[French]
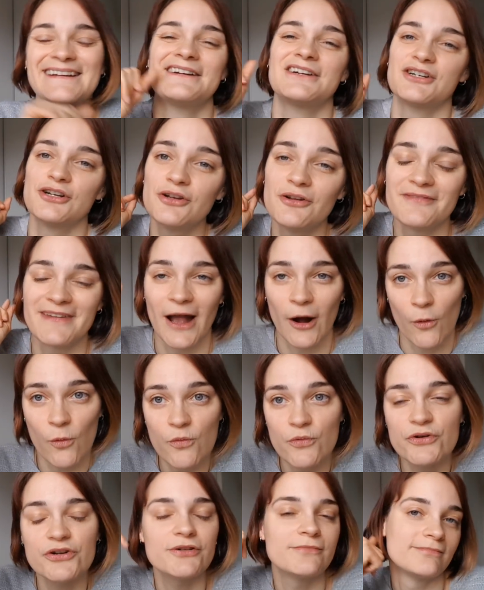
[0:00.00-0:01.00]
je deviens
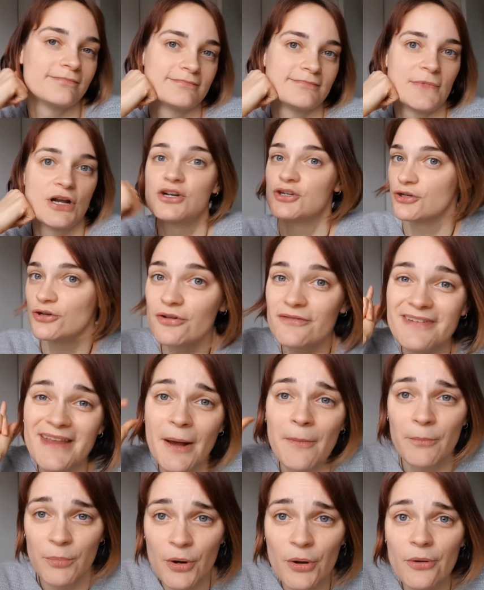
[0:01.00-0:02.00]
rouge, je
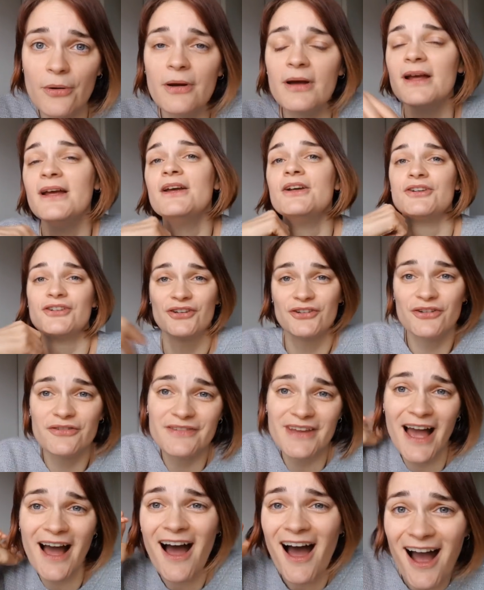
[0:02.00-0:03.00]
deviens bleu, je
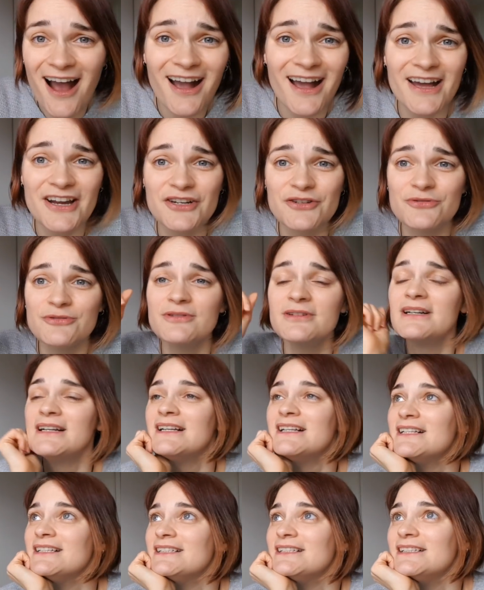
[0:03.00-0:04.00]
deviens acajou,
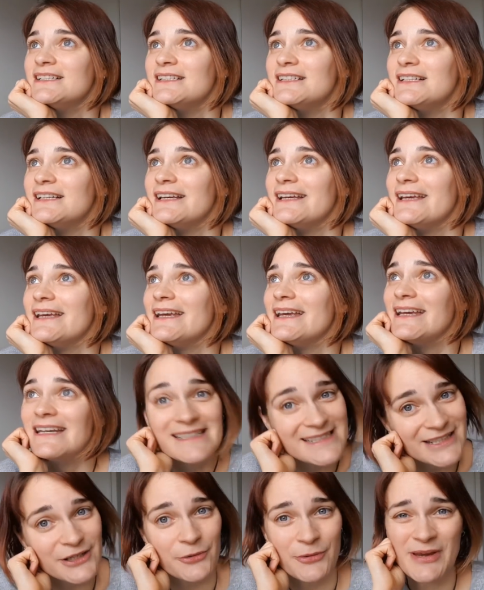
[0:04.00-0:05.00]
et
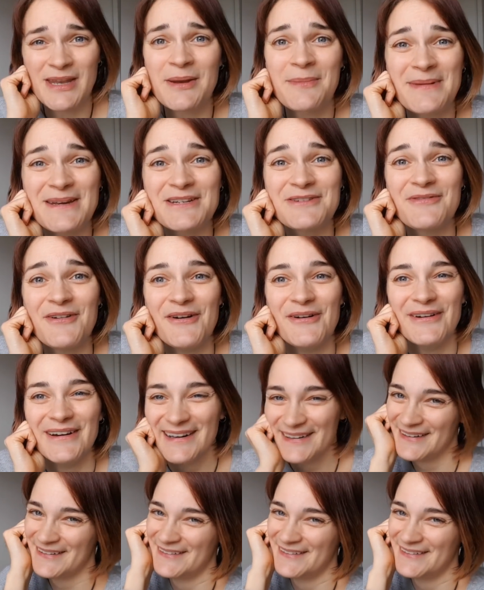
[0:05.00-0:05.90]
j'ai ruiné mes cheveux.